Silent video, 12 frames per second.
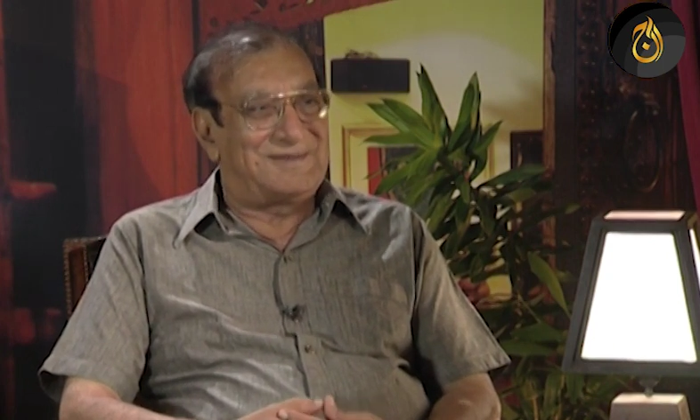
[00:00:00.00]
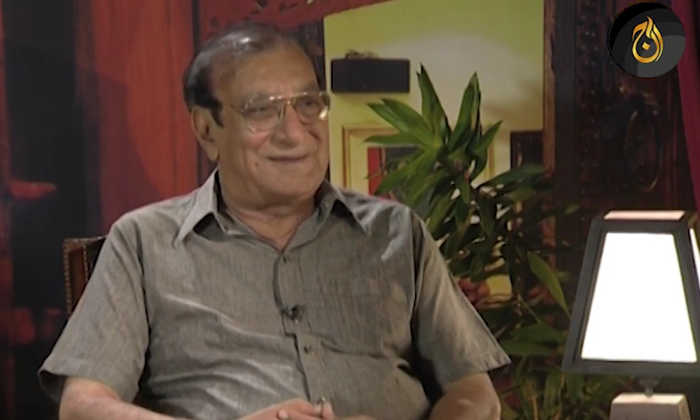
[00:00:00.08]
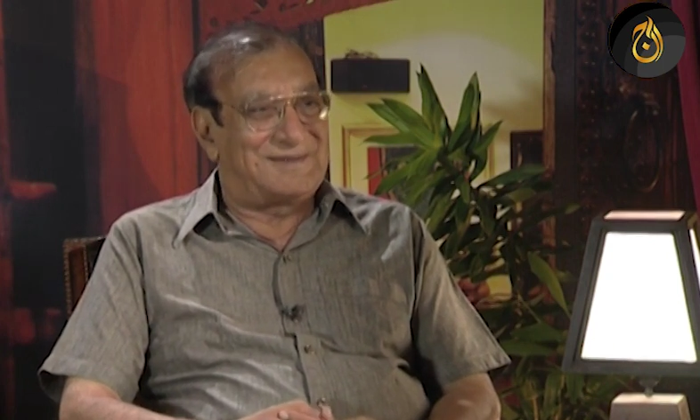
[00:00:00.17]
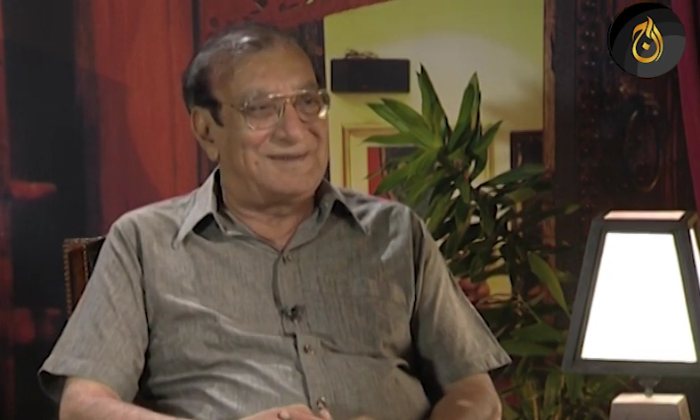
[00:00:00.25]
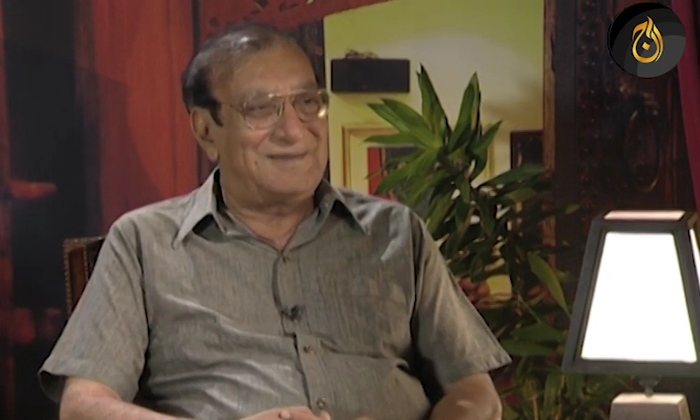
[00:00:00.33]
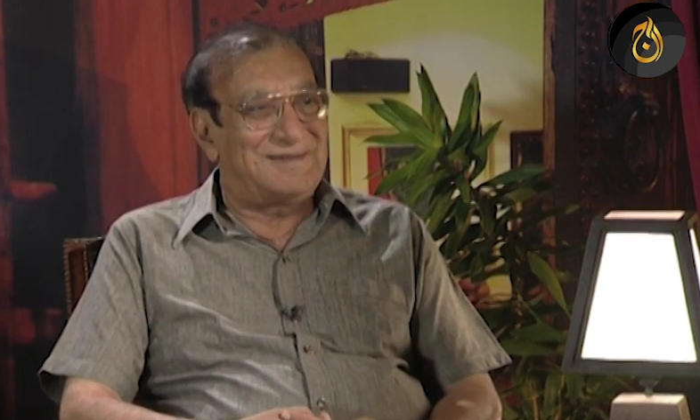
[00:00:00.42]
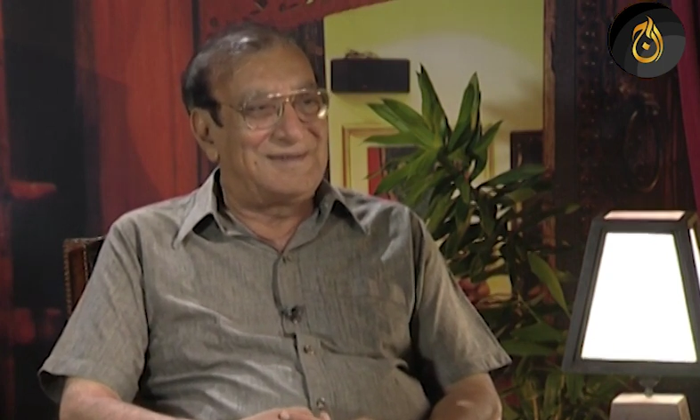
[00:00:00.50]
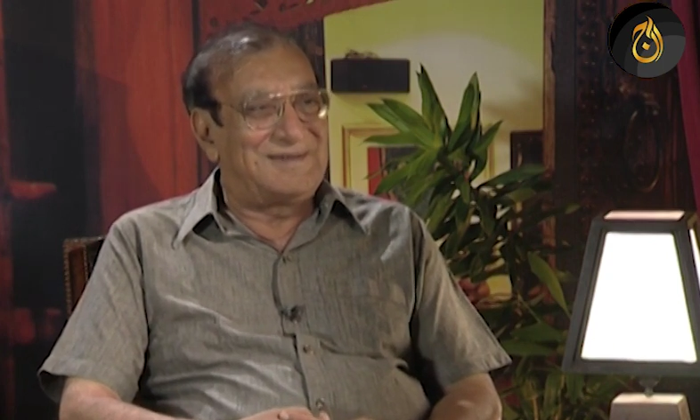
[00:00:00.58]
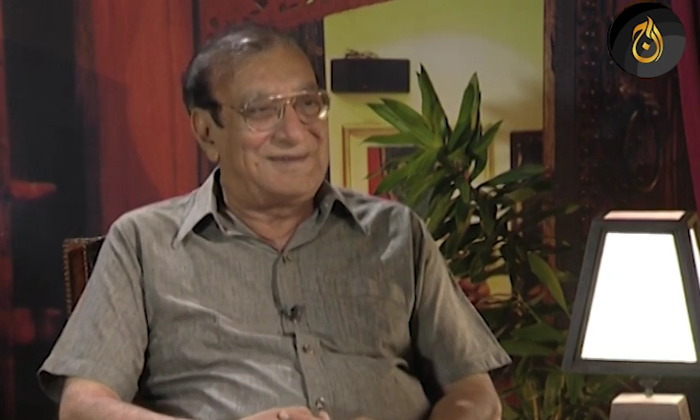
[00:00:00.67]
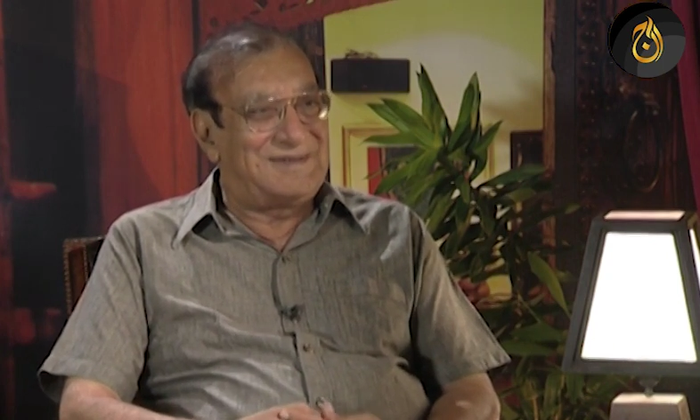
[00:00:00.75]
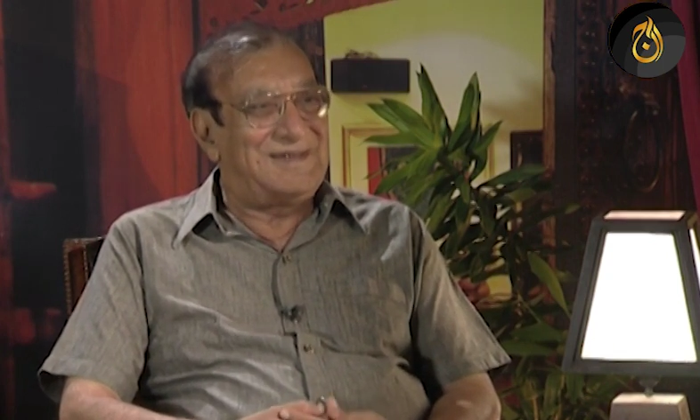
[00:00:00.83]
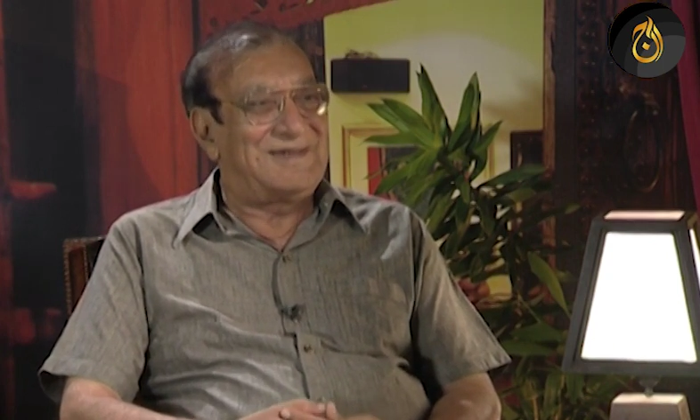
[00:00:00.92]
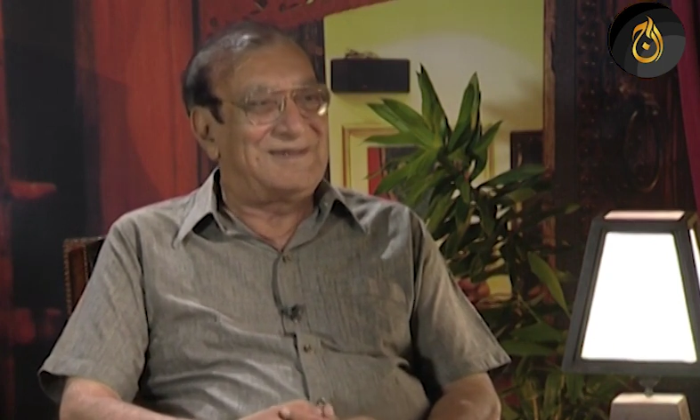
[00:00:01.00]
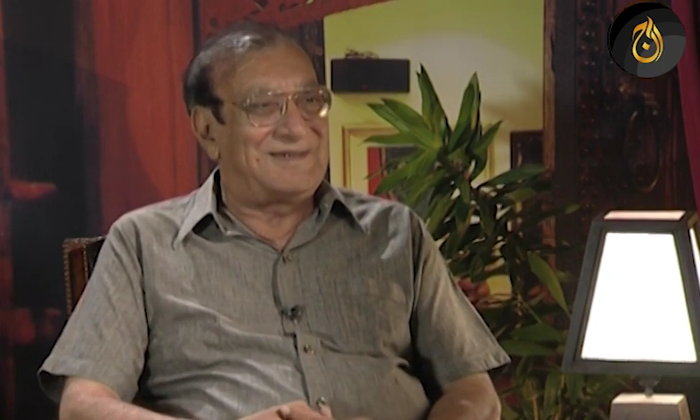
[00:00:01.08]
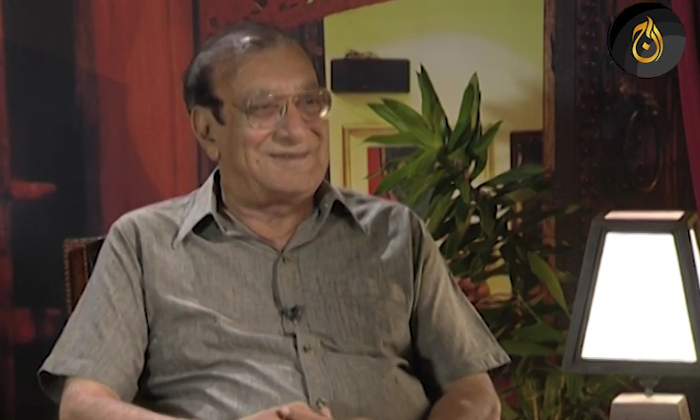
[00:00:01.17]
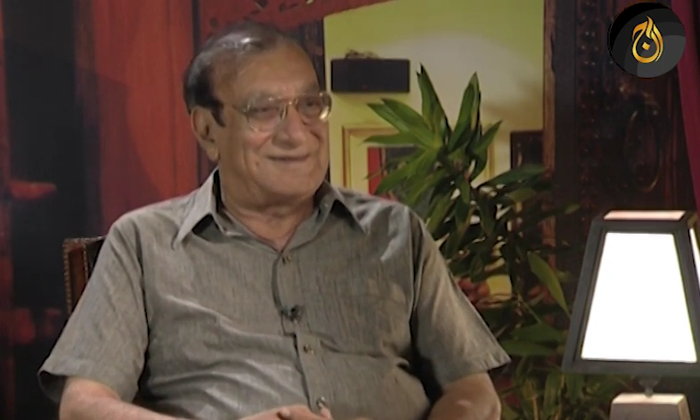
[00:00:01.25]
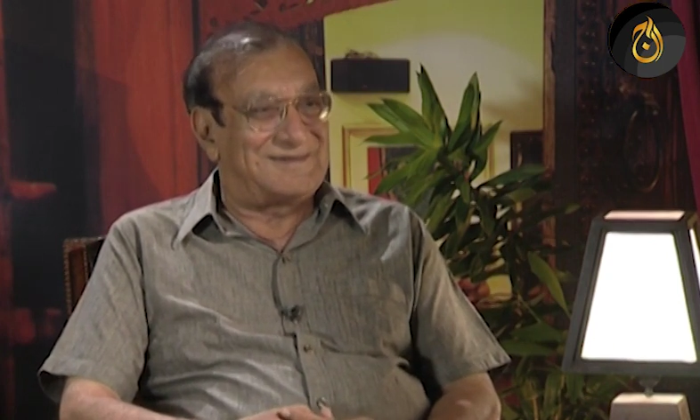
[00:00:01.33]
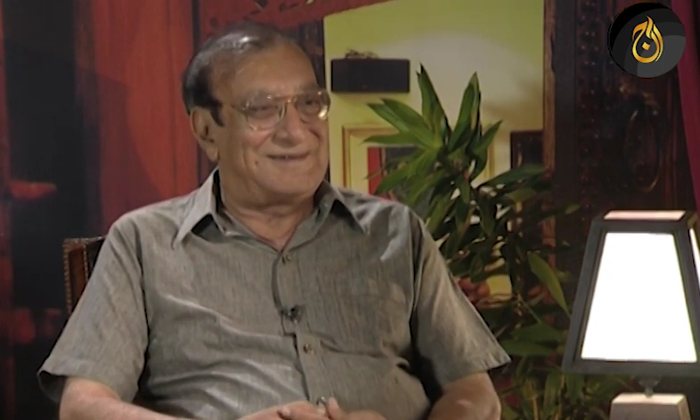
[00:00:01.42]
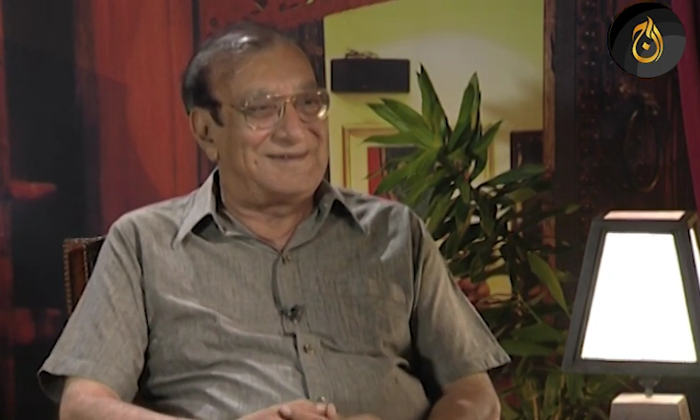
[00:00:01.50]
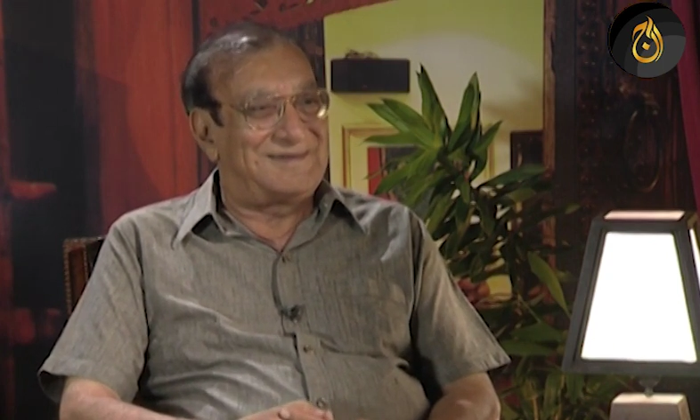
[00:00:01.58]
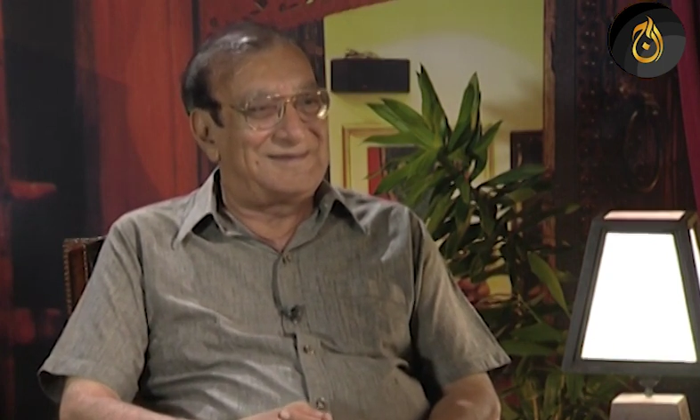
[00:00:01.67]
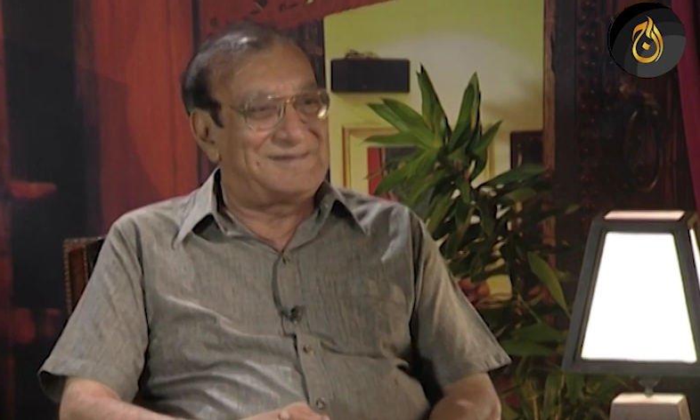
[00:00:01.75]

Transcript: सकता किया जा सकता है